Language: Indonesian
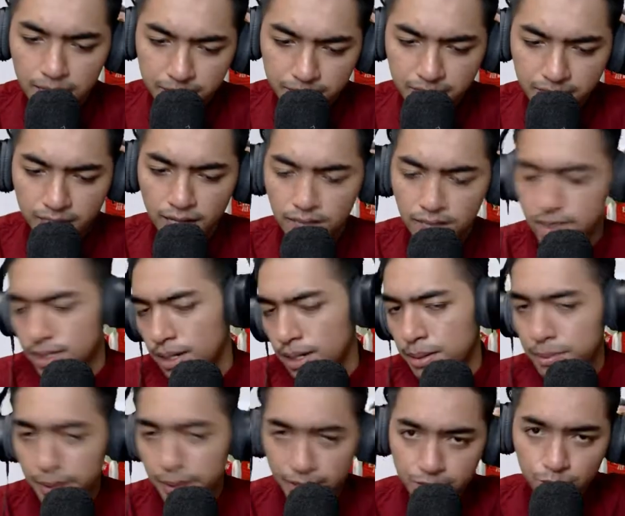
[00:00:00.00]
habis
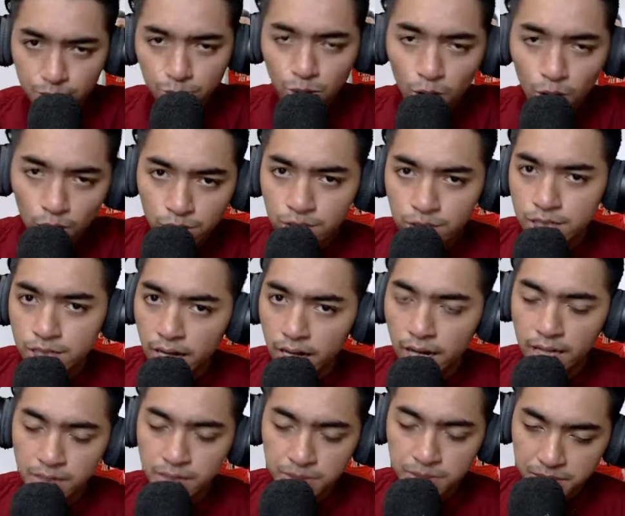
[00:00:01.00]
gajah Mesut
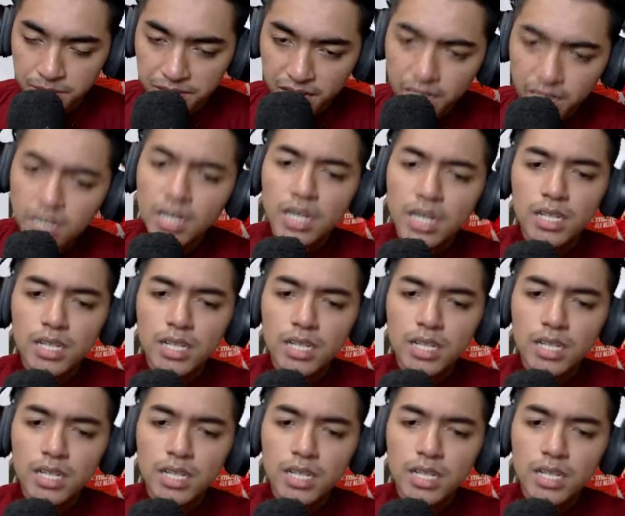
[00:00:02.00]
Ozil ya teman-teman ya